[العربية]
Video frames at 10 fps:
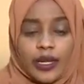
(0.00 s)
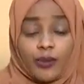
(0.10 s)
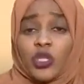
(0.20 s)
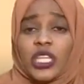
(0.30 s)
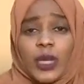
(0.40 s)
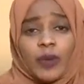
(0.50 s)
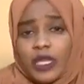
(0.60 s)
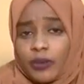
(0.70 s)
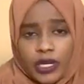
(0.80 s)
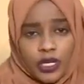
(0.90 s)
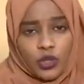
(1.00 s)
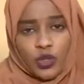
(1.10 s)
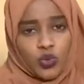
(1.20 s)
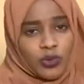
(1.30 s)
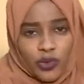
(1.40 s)
متطلبات المرحله دي
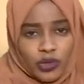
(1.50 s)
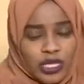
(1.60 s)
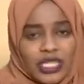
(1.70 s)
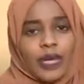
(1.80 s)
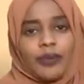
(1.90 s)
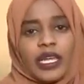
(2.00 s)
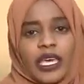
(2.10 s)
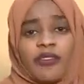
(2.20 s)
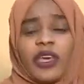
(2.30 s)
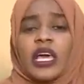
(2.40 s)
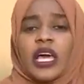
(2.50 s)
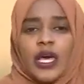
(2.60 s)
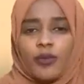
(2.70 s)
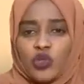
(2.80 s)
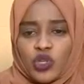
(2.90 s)
شنو المفروض انت تعمل كيف
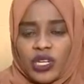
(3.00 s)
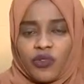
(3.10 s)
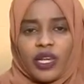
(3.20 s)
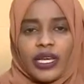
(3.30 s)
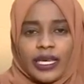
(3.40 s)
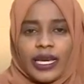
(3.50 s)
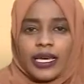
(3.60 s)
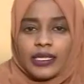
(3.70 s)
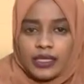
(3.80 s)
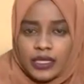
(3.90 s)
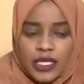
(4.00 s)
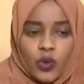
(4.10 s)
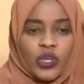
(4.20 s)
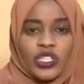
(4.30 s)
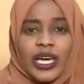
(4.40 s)
المشكله الفلانيه عايز
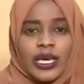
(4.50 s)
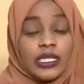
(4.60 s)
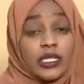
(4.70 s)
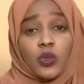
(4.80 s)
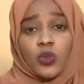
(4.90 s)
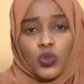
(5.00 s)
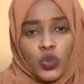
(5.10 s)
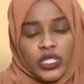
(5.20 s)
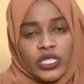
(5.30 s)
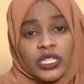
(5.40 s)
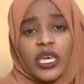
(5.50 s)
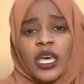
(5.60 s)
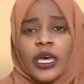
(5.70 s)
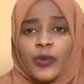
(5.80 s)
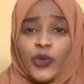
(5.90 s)
تتزوج عايز تدخل شغل جديد
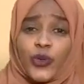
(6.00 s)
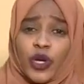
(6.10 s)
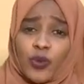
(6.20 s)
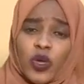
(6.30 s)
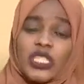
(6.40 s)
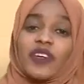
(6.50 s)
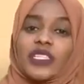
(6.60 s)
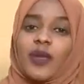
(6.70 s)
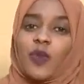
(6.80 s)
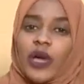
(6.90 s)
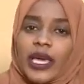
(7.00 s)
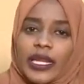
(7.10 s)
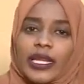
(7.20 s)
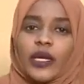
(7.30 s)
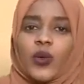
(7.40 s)
بيوروك المواصفات
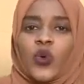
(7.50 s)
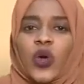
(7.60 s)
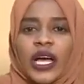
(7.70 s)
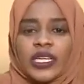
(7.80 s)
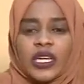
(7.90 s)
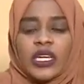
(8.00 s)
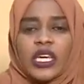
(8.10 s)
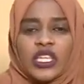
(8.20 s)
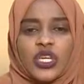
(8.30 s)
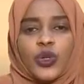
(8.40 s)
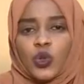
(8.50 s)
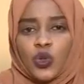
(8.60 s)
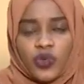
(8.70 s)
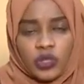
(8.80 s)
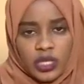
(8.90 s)
المعينه لكل حاجه عشان
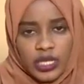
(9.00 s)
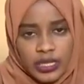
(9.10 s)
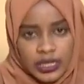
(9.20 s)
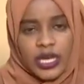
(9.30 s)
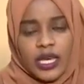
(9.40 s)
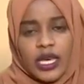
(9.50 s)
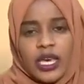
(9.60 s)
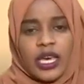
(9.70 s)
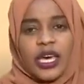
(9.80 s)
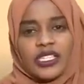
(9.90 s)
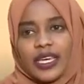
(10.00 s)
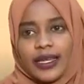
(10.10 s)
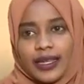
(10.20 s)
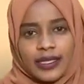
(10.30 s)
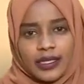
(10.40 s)
يحطوك في الطريق الصح
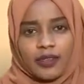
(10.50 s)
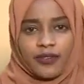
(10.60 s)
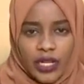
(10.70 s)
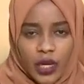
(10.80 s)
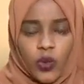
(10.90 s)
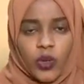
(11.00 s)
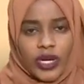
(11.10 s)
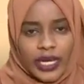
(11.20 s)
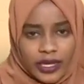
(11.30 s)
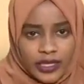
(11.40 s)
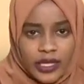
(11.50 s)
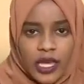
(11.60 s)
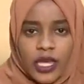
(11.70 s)
عشان اصلا في الاول والاخر